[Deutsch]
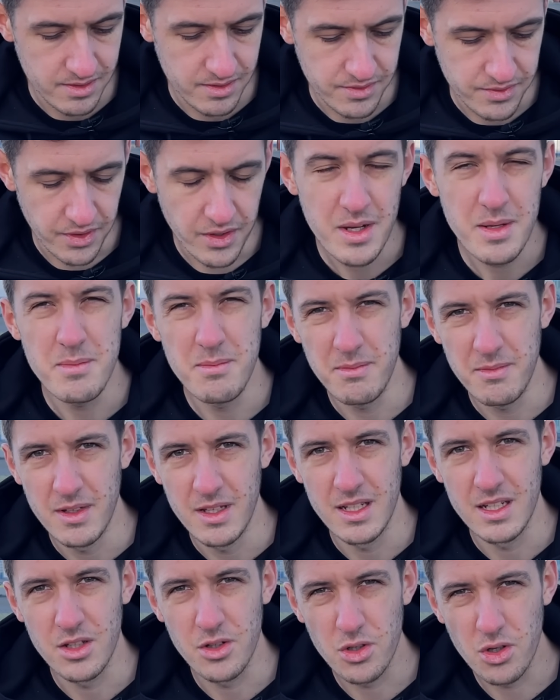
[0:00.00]
von dem
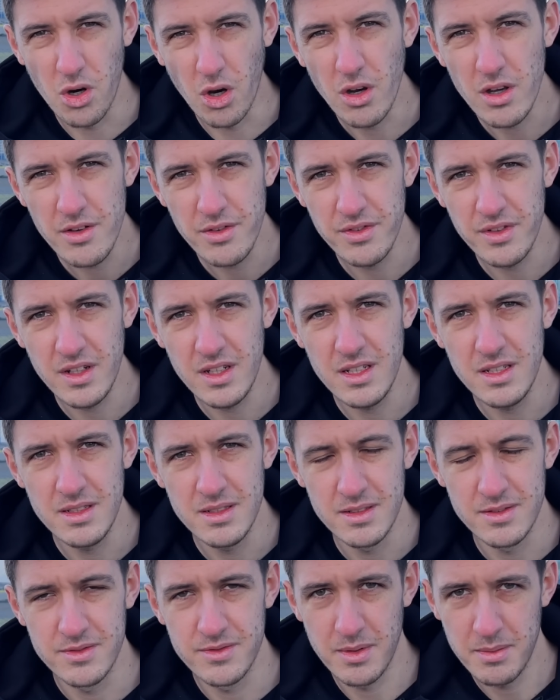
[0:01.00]
Käufer,
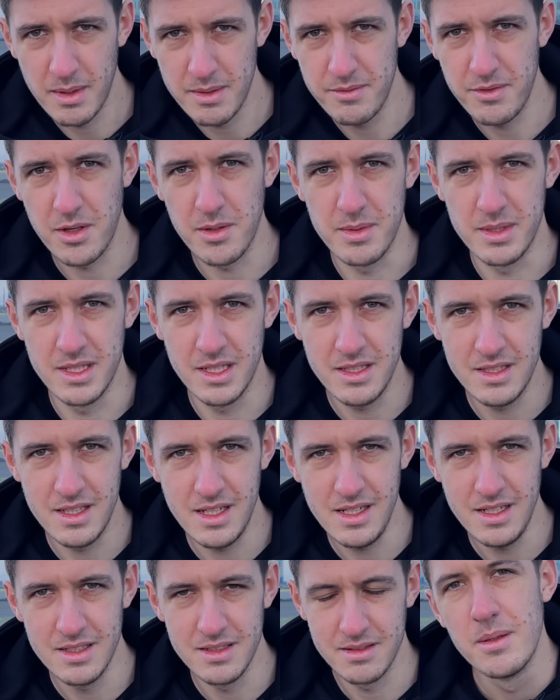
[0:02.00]
von meinem
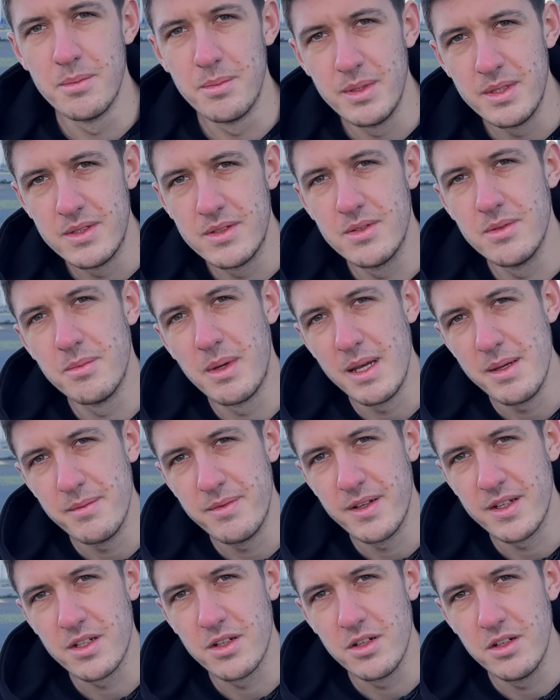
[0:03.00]
Vorbesitzer bis zu meinem
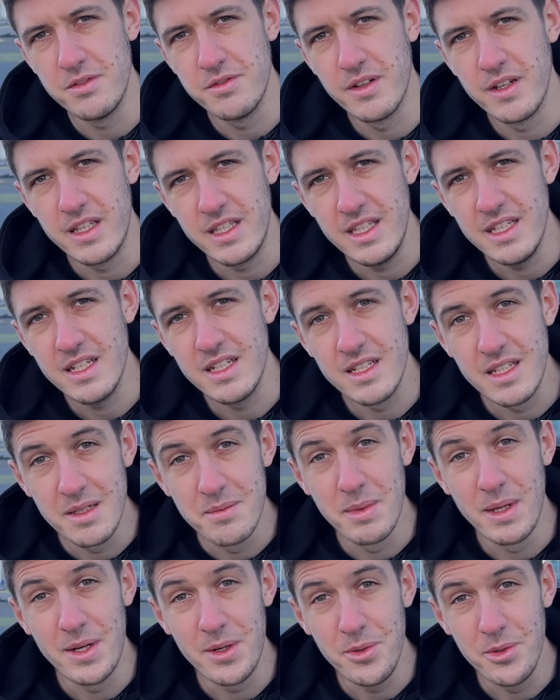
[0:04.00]
Verkäufer
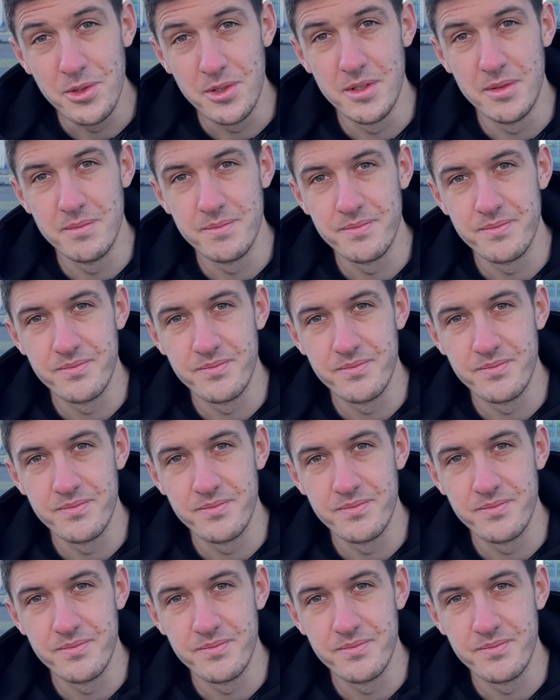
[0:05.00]
irgendjemand lügt.